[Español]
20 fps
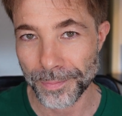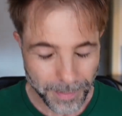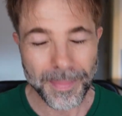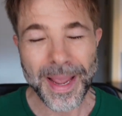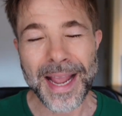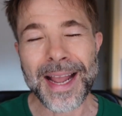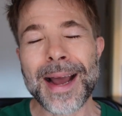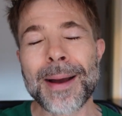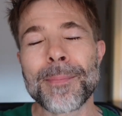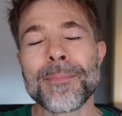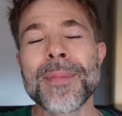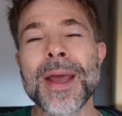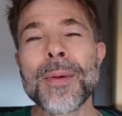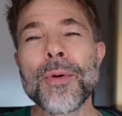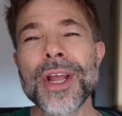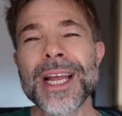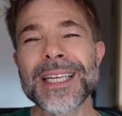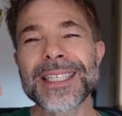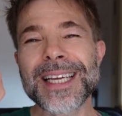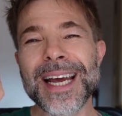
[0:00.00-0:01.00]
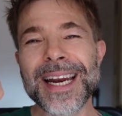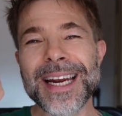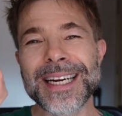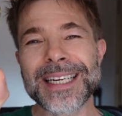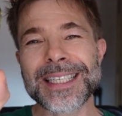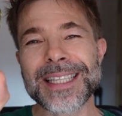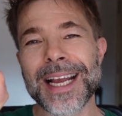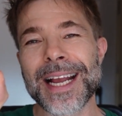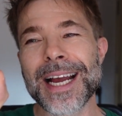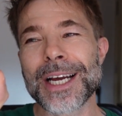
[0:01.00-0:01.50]
Venga, me voy a echar en
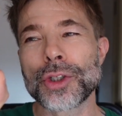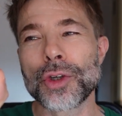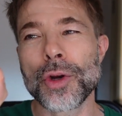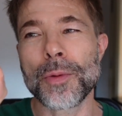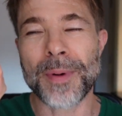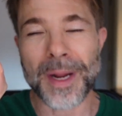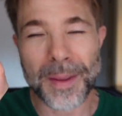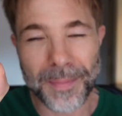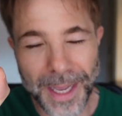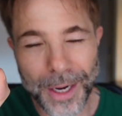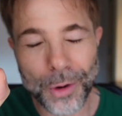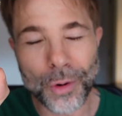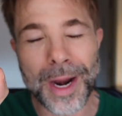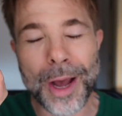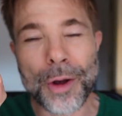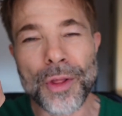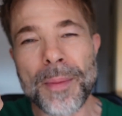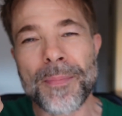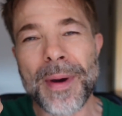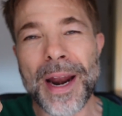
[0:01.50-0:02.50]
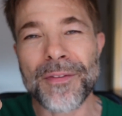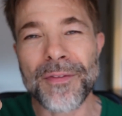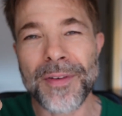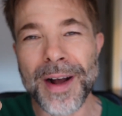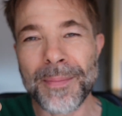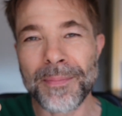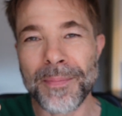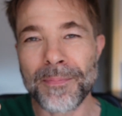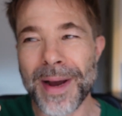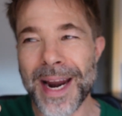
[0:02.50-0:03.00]
este caso primero la O de
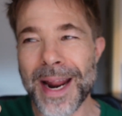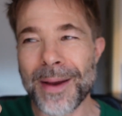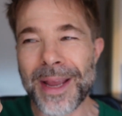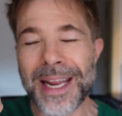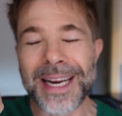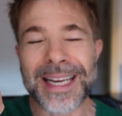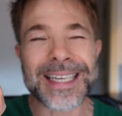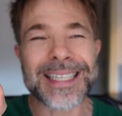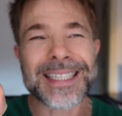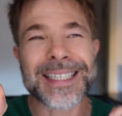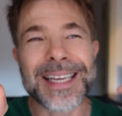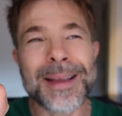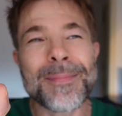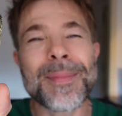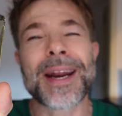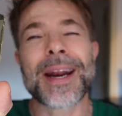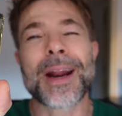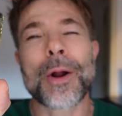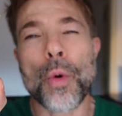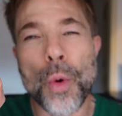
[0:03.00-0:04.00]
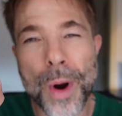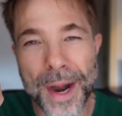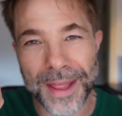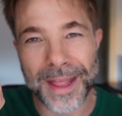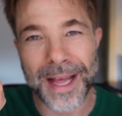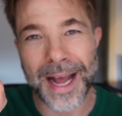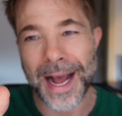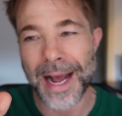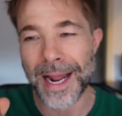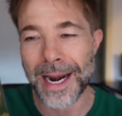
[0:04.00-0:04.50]
Parfum para ver si me
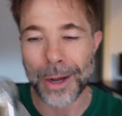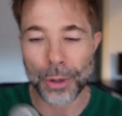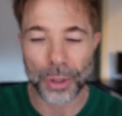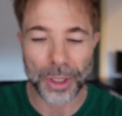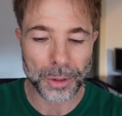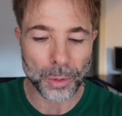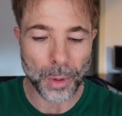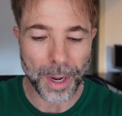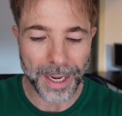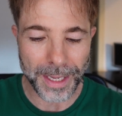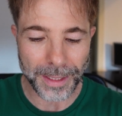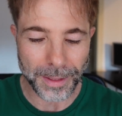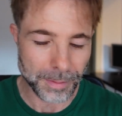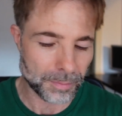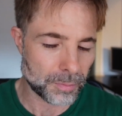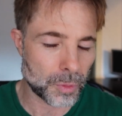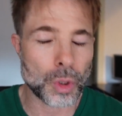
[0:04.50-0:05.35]
recuerda a la O de Toilette.